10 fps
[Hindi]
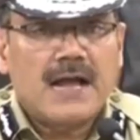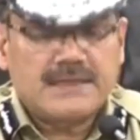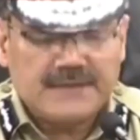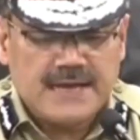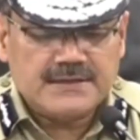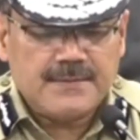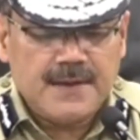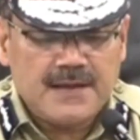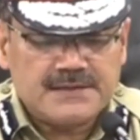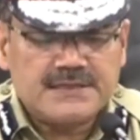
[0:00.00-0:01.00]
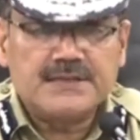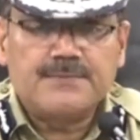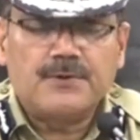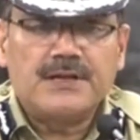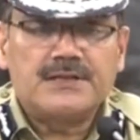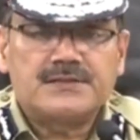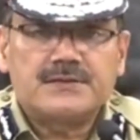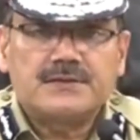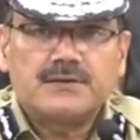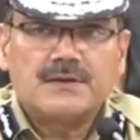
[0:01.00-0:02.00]
आज हैदराबाद सिटी पुलिस
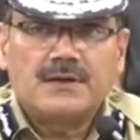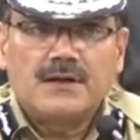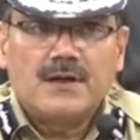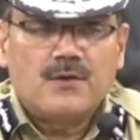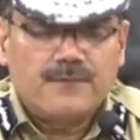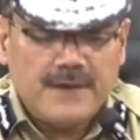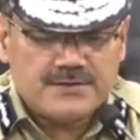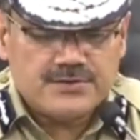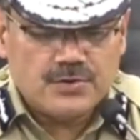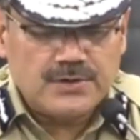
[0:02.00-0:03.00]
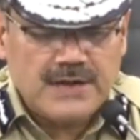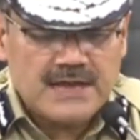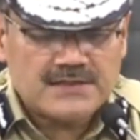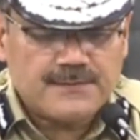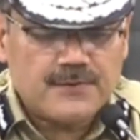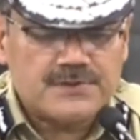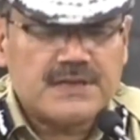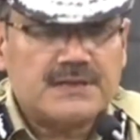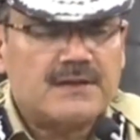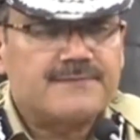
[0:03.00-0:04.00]
वेस्ट जोन टास्क फोर्स
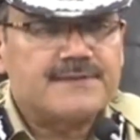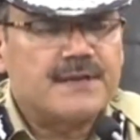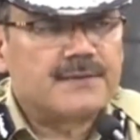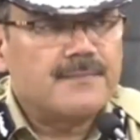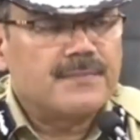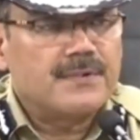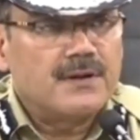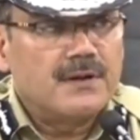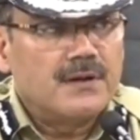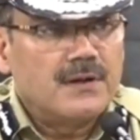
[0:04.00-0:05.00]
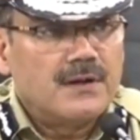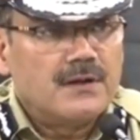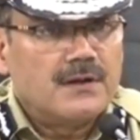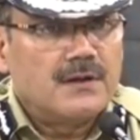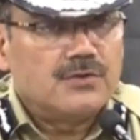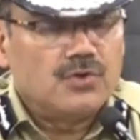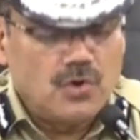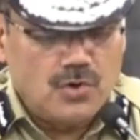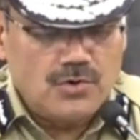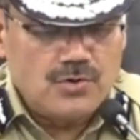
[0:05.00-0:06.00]
के तरफ से
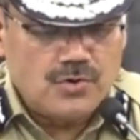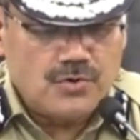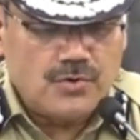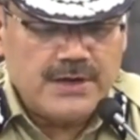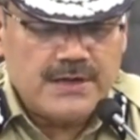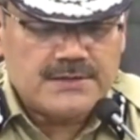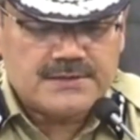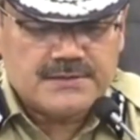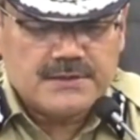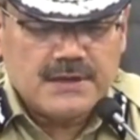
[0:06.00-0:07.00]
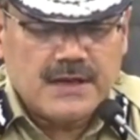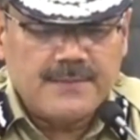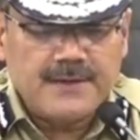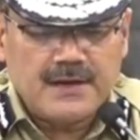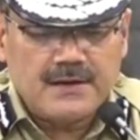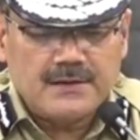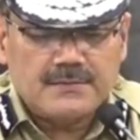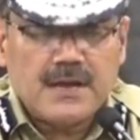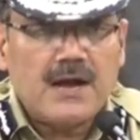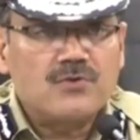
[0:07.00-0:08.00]
दो नोटोरियस क्रिमिनल
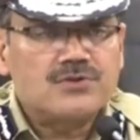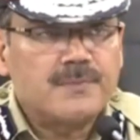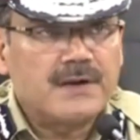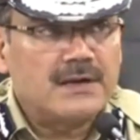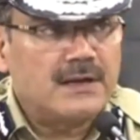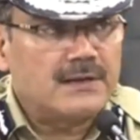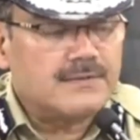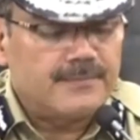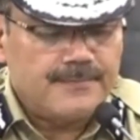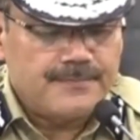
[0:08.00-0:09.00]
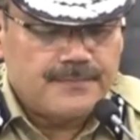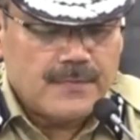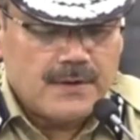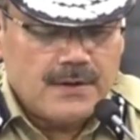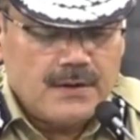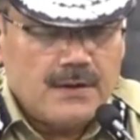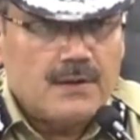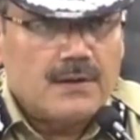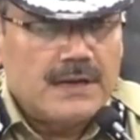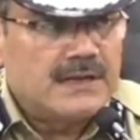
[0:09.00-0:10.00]
हाउस बर्गलर
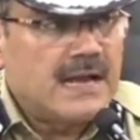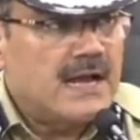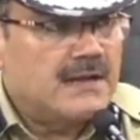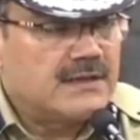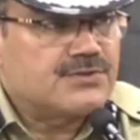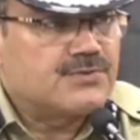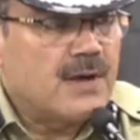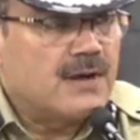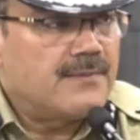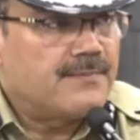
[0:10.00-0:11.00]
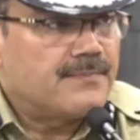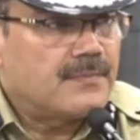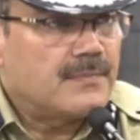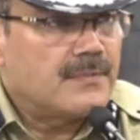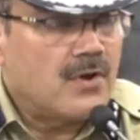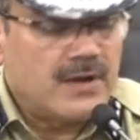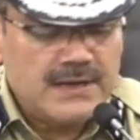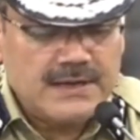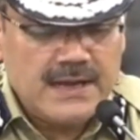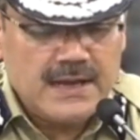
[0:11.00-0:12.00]
इनका अरेस्ट हुआ और
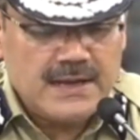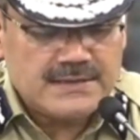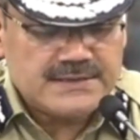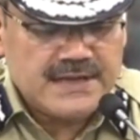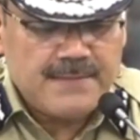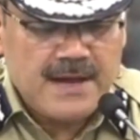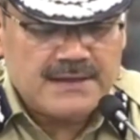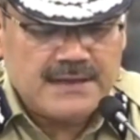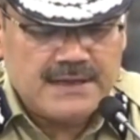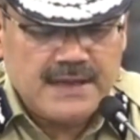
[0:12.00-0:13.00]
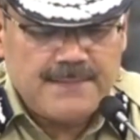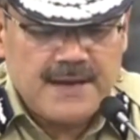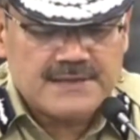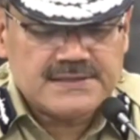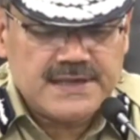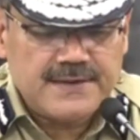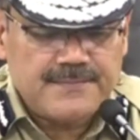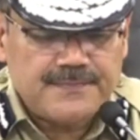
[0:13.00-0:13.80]
इनके अरेस्ट के बाद इनके पास से